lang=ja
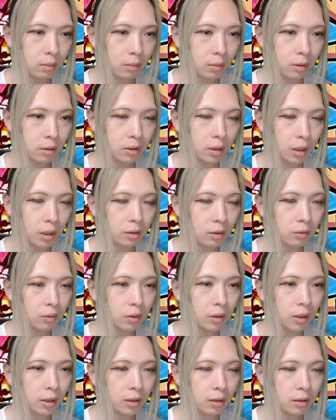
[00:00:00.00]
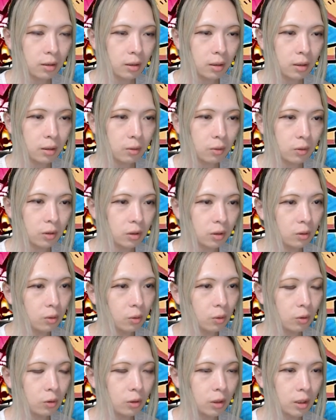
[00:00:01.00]
最初に出すヒット数
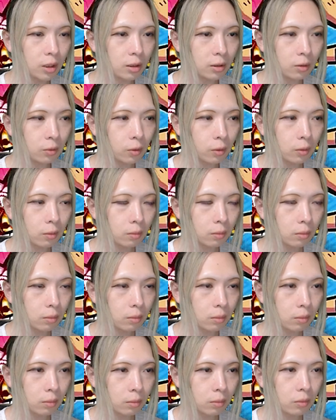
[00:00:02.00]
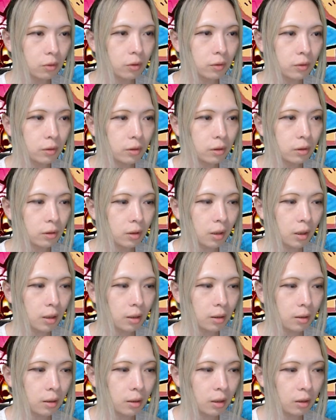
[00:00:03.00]
の多いやつを複数回っ
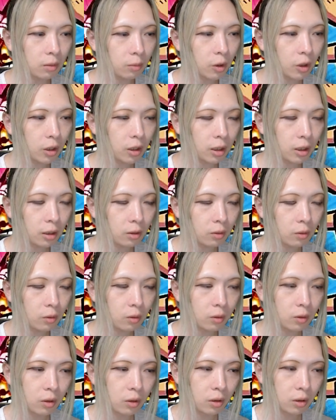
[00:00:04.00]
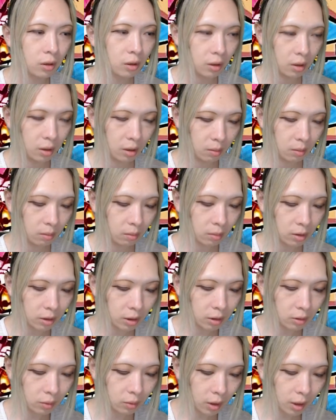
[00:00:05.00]
てのもありだけど、まあ、最
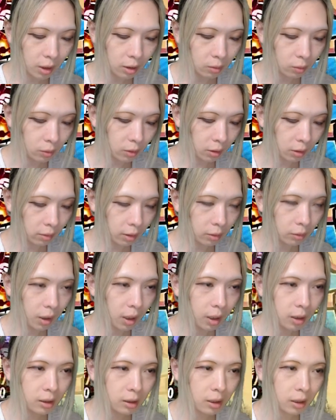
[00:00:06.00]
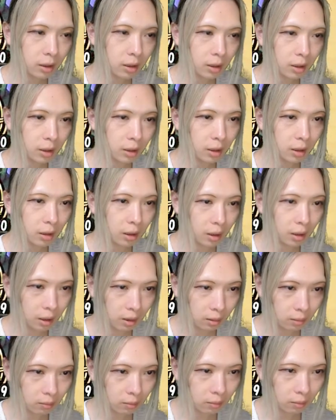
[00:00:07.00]
初ね、書いておったのはあの範囲がでかいから、
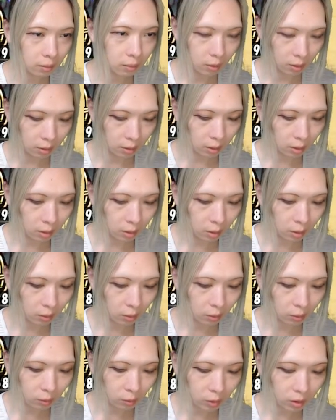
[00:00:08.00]
うん、いろいろと一